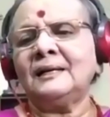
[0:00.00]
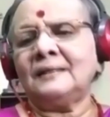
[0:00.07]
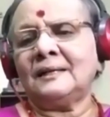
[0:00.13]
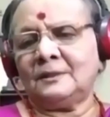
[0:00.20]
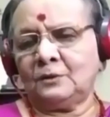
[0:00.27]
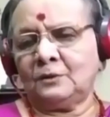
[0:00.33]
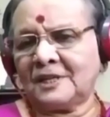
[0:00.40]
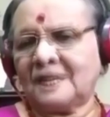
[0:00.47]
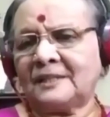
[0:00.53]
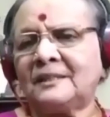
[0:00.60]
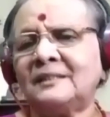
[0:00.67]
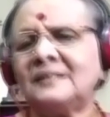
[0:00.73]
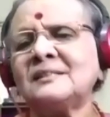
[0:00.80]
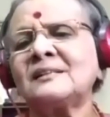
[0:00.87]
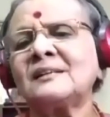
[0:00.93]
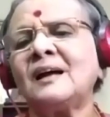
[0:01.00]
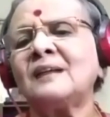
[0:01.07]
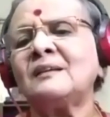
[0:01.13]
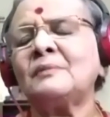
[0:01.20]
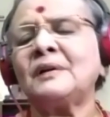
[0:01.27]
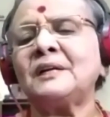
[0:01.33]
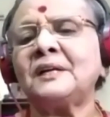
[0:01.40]
அதோ சட்டுன்னு
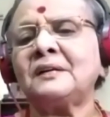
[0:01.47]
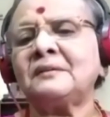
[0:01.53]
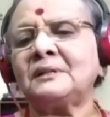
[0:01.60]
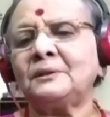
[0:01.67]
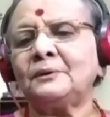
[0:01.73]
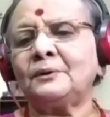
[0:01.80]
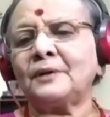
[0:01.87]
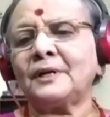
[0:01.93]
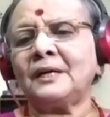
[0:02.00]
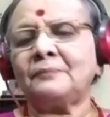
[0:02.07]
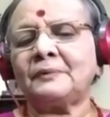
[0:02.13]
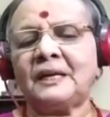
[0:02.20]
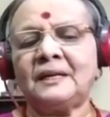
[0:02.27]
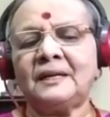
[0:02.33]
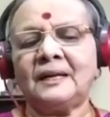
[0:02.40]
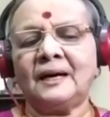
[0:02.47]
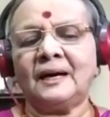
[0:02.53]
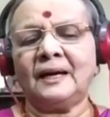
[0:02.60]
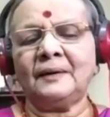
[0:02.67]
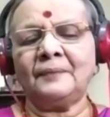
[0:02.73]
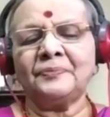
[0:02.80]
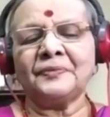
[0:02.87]
ஸ்நானம் பண்ணிட்டு வந்துடுறேன்
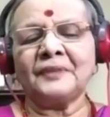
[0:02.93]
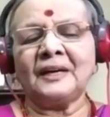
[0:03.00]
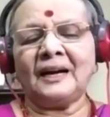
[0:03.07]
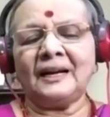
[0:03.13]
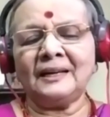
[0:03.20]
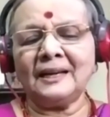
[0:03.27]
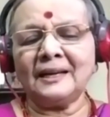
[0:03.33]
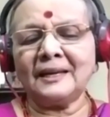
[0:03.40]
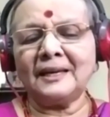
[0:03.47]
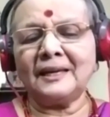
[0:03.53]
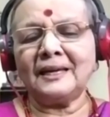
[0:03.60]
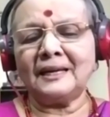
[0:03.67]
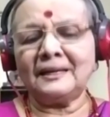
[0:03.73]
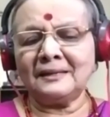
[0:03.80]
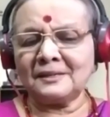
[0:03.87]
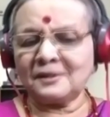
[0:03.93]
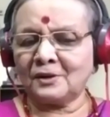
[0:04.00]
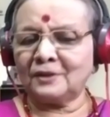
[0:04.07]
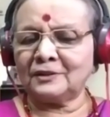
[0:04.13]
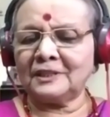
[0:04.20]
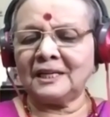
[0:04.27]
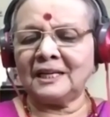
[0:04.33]
அப்படின்னார் அன்னைக்கு என்ன
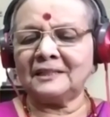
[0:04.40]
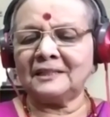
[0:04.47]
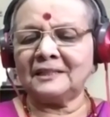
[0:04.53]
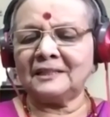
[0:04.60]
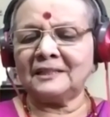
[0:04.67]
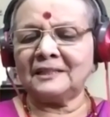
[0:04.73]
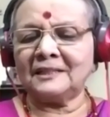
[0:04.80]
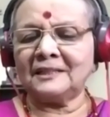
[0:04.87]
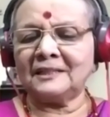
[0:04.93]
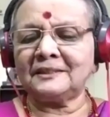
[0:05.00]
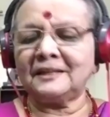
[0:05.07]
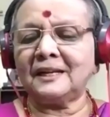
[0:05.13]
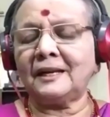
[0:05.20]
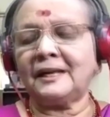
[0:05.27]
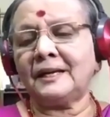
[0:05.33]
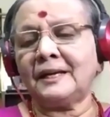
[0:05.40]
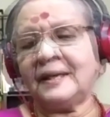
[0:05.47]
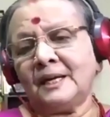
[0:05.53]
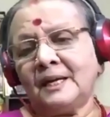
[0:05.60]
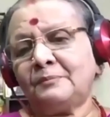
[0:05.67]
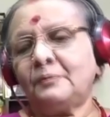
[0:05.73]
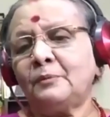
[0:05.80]
சோதனை தெரியல எப்பவுமே
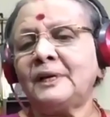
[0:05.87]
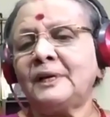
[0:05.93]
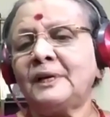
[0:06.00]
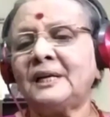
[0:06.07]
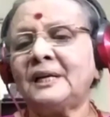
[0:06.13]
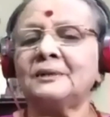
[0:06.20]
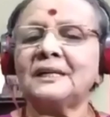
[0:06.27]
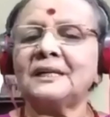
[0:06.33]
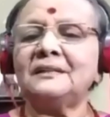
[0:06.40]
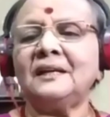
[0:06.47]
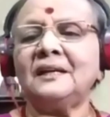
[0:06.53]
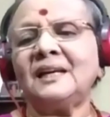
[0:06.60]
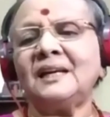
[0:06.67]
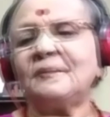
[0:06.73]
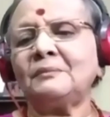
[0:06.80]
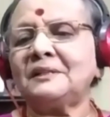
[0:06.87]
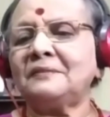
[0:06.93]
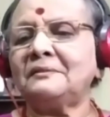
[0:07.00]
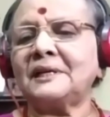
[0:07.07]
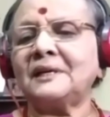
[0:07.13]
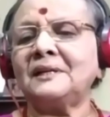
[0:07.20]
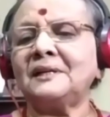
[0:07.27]
நமக்கு தெரியும் நம்ம
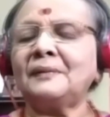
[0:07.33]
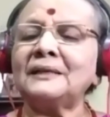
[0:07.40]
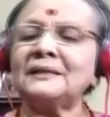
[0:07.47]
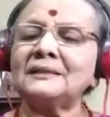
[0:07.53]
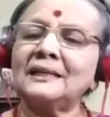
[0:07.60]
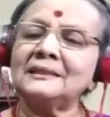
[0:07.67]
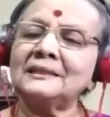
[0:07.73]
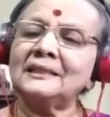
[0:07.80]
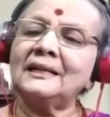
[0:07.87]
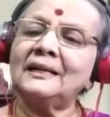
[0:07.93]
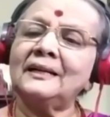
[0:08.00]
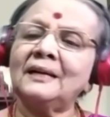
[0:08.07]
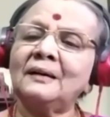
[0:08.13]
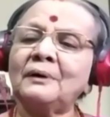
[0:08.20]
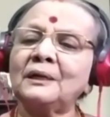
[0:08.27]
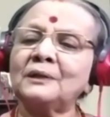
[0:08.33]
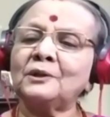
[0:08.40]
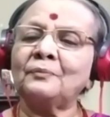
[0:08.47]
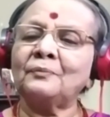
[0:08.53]
இதுவரைக்கும் பார்த்த கதைகள் எல்லாம் பார்த்தோம்